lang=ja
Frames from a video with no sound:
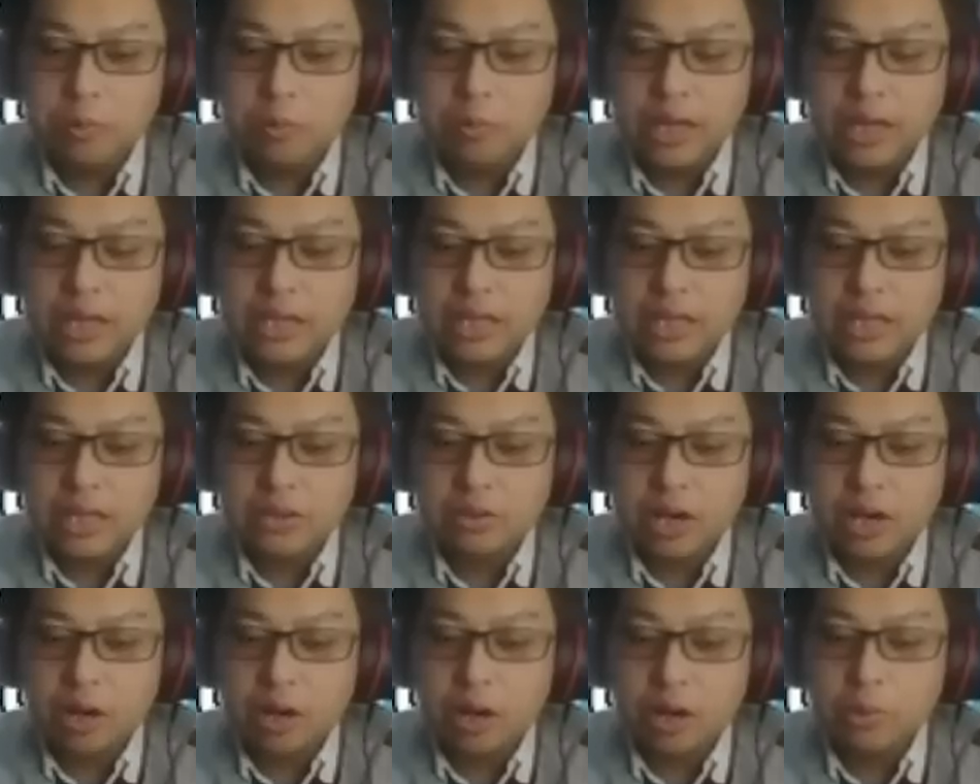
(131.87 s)
ロンビア
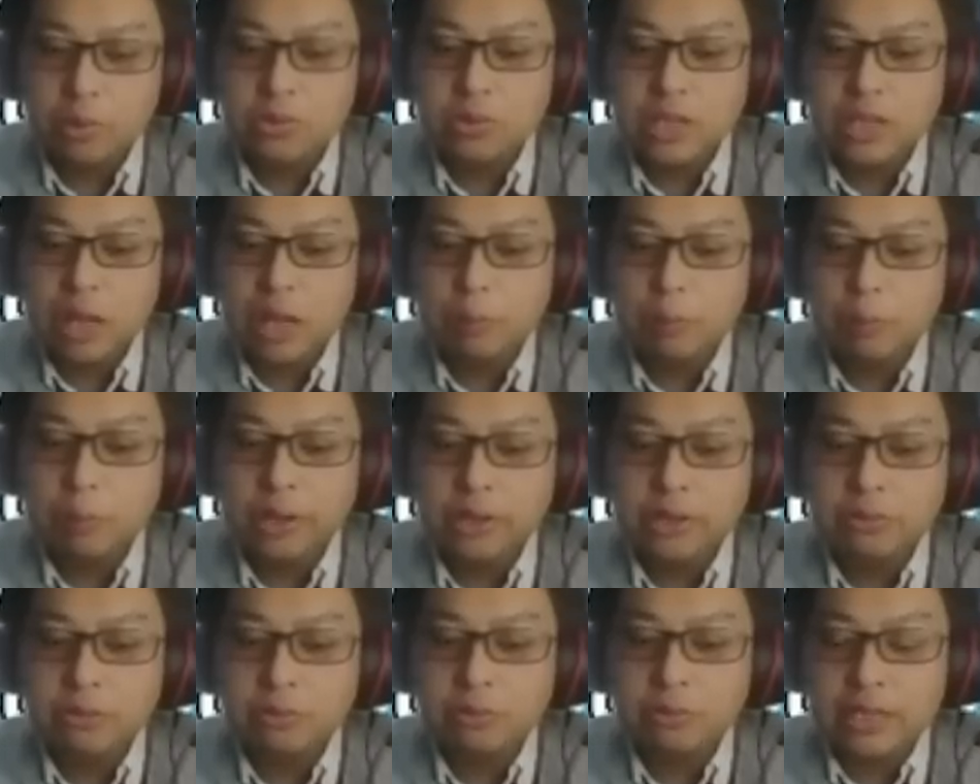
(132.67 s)
代表なの、元
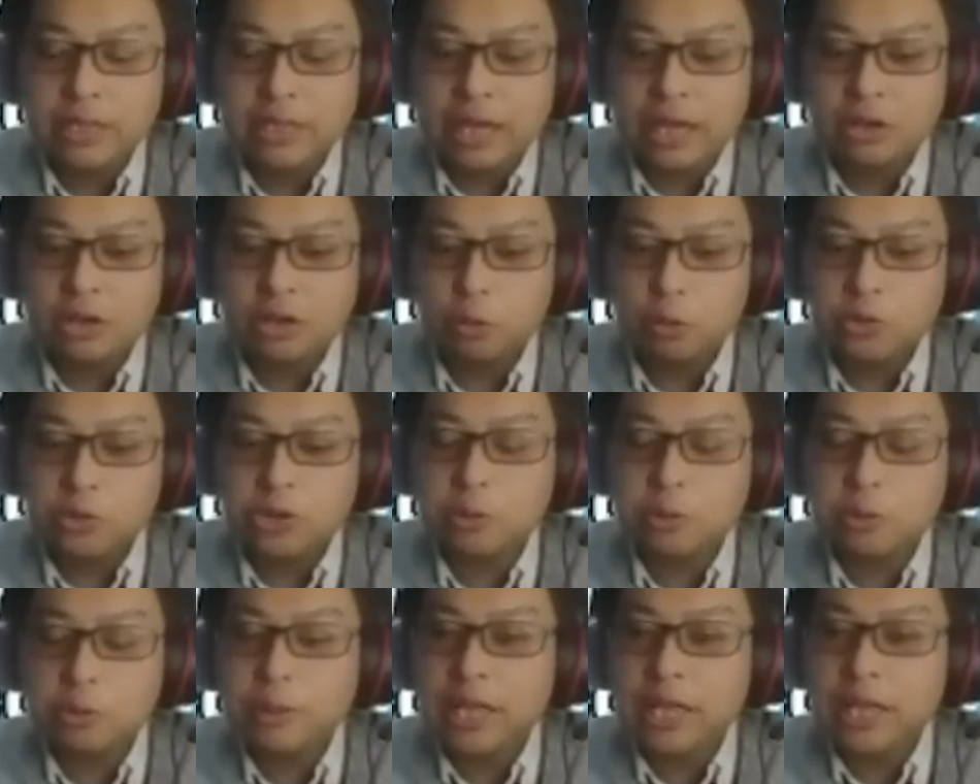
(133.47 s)
ナポリとかにいたあの、
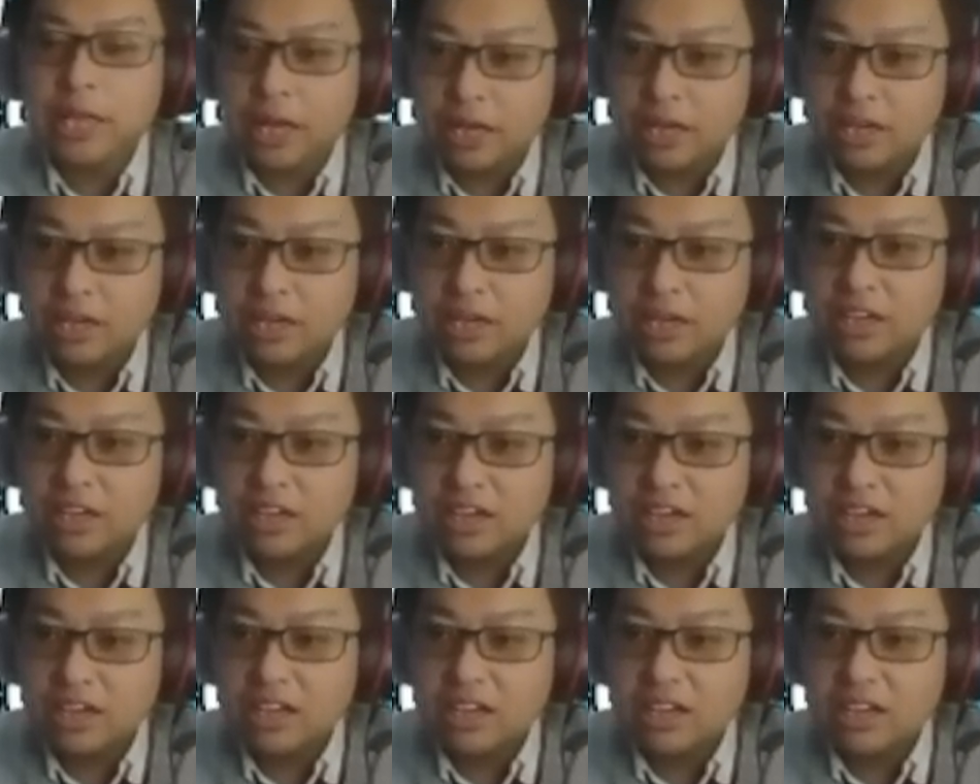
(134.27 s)
オスピナ。あ、オスピ